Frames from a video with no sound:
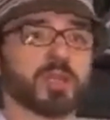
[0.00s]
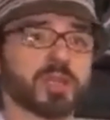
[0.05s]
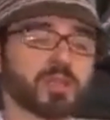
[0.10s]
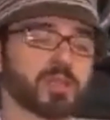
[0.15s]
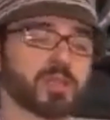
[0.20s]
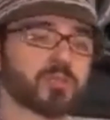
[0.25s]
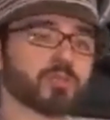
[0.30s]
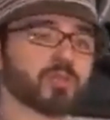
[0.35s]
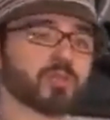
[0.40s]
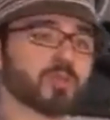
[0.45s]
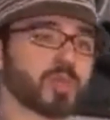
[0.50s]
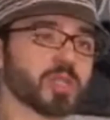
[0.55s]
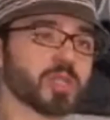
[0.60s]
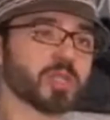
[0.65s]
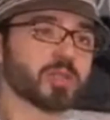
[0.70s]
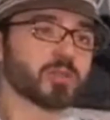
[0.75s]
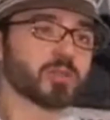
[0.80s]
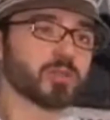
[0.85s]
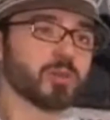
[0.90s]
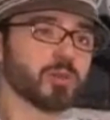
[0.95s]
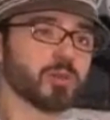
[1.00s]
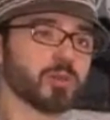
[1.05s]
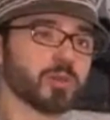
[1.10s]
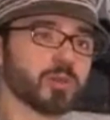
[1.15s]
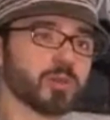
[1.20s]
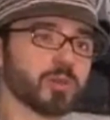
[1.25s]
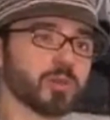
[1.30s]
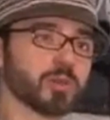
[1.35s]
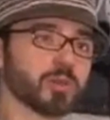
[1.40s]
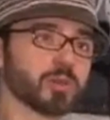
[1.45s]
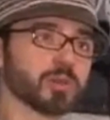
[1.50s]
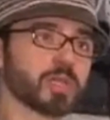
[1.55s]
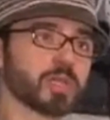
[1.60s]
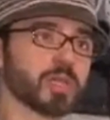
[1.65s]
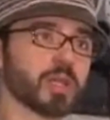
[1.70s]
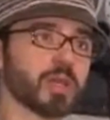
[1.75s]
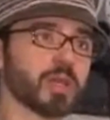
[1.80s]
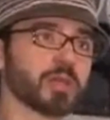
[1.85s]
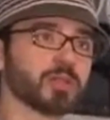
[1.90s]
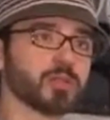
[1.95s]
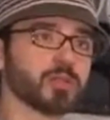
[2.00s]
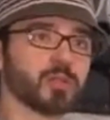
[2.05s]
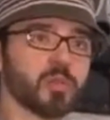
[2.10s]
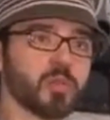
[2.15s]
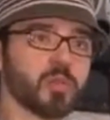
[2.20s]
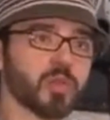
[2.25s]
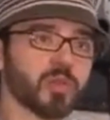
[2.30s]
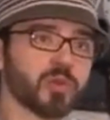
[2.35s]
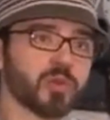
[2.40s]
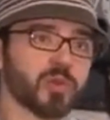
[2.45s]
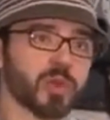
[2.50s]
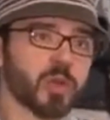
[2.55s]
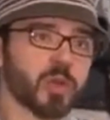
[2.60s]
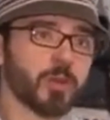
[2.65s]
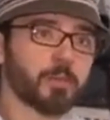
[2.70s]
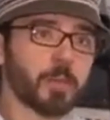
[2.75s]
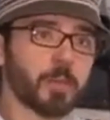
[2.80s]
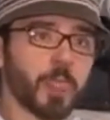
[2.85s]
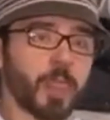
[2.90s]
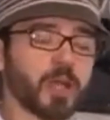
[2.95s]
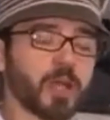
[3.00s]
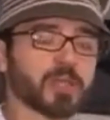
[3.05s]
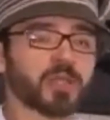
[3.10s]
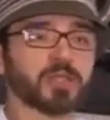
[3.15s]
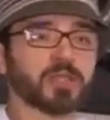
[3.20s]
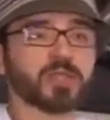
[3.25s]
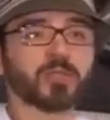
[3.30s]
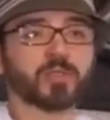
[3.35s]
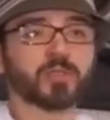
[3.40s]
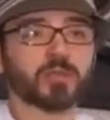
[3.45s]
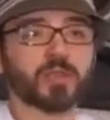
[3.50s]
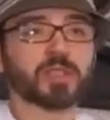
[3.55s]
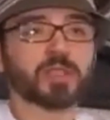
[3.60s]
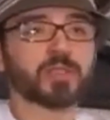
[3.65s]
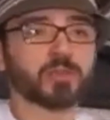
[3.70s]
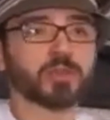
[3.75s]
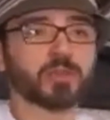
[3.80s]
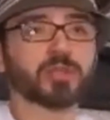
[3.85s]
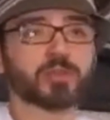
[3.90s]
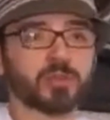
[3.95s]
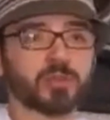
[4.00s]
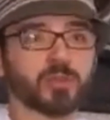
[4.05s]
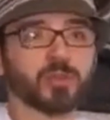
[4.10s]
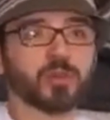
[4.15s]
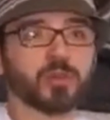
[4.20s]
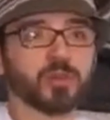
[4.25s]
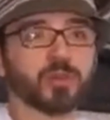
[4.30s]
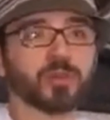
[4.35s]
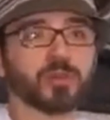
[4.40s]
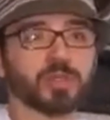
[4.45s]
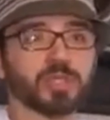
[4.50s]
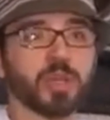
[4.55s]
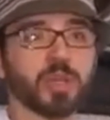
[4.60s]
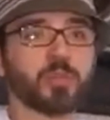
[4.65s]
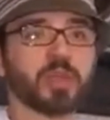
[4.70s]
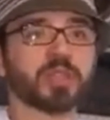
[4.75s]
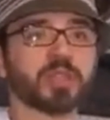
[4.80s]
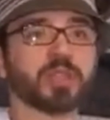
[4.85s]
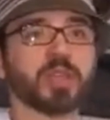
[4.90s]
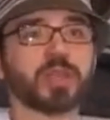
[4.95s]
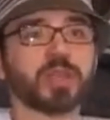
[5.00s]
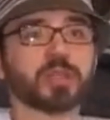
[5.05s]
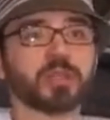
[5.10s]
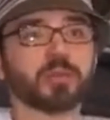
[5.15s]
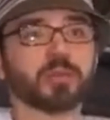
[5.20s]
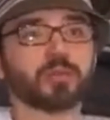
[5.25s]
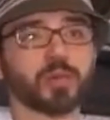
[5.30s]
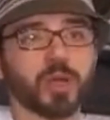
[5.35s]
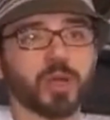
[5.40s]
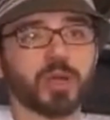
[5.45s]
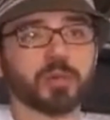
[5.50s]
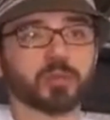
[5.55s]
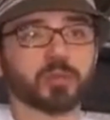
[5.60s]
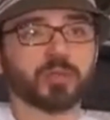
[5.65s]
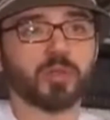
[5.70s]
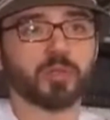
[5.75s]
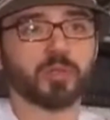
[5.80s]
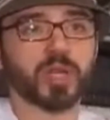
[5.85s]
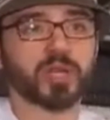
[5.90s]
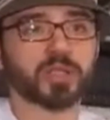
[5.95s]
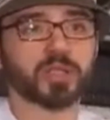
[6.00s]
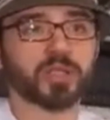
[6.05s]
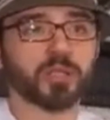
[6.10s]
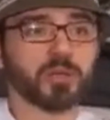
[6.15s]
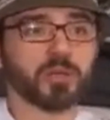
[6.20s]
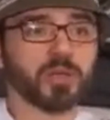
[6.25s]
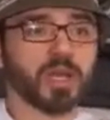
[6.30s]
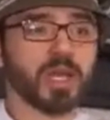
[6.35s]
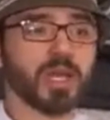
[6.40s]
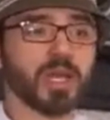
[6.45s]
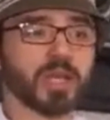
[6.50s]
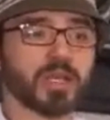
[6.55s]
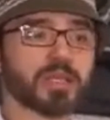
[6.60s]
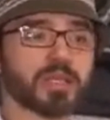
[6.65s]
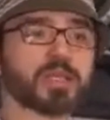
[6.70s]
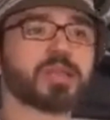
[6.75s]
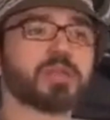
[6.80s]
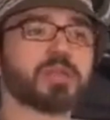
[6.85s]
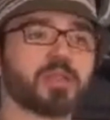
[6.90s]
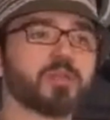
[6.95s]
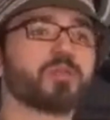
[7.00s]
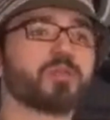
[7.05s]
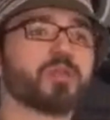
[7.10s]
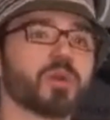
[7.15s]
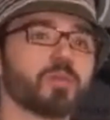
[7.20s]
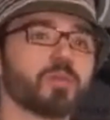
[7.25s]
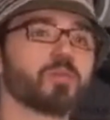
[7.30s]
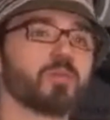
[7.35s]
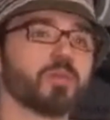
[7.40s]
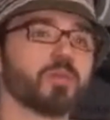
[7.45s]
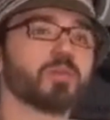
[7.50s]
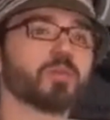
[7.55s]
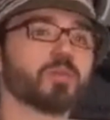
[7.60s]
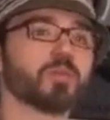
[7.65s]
Nação Zumbi tentou, sei lá, em 2000, a gente tentou fazer um disco independente com a Y Brasil e sentiu